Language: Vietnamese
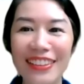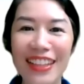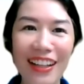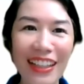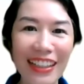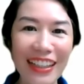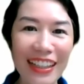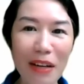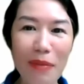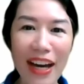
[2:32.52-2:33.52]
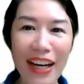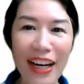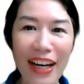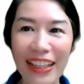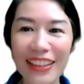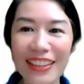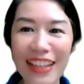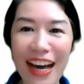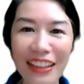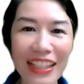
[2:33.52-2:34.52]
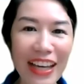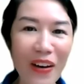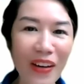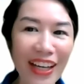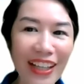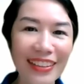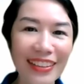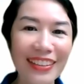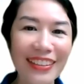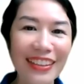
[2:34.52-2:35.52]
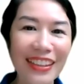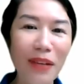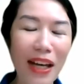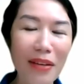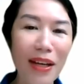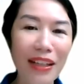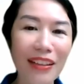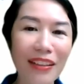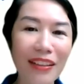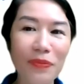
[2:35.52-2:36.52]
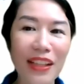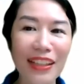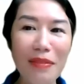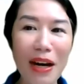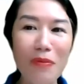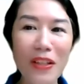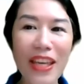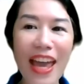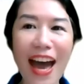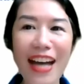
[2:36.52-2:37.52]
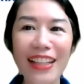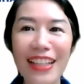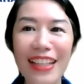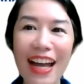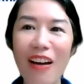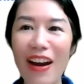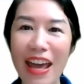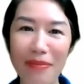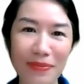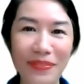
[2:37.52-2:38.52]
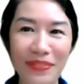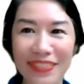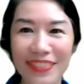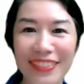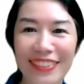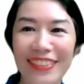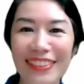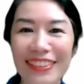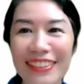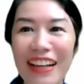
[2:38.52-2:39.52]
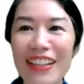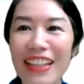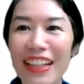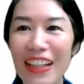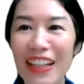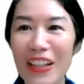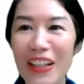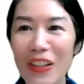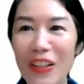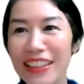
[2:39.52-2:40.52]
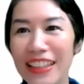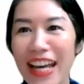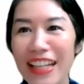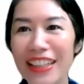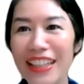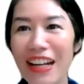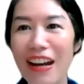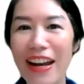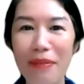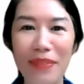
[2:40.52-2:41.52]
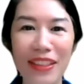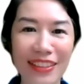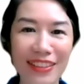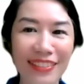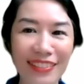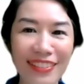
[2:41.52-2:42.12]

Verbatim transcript: rồi các bạn hãy tương tác với nhau ha hôm nay mình các bạn muốn da như thế nào là đẹp theo định nghĩa của mọi người thì da như thế nào là đẹp nè